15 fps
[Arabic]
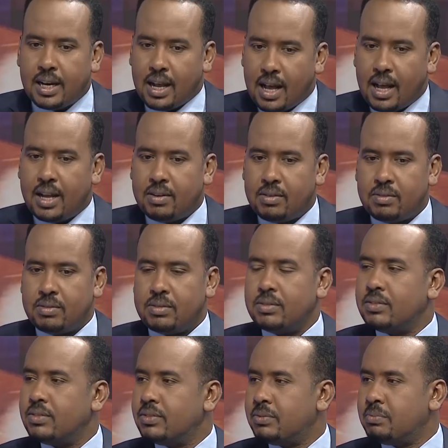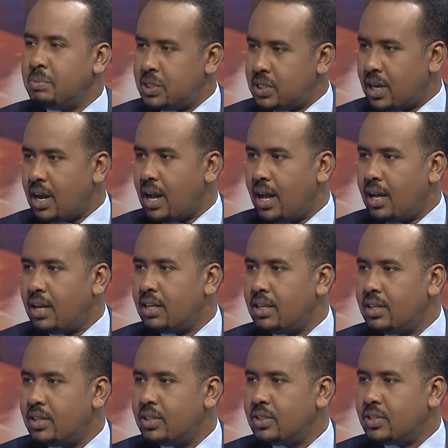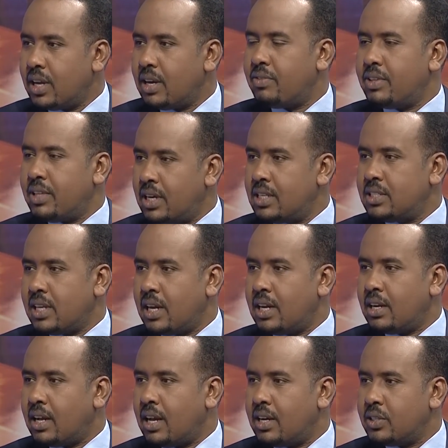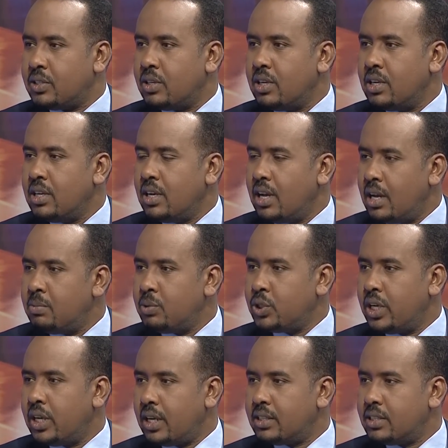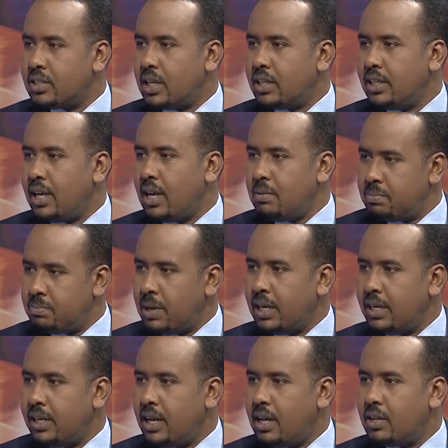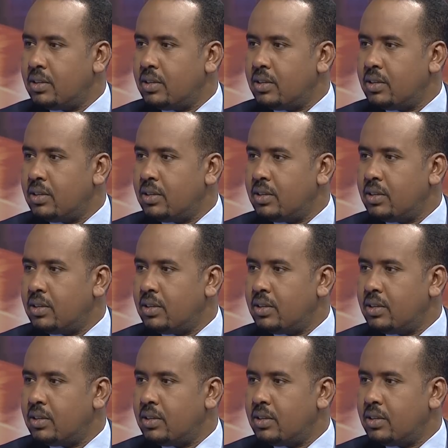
الآن بصراحة صرفت النظر عن الخارج المشكلة اقتصادية مالية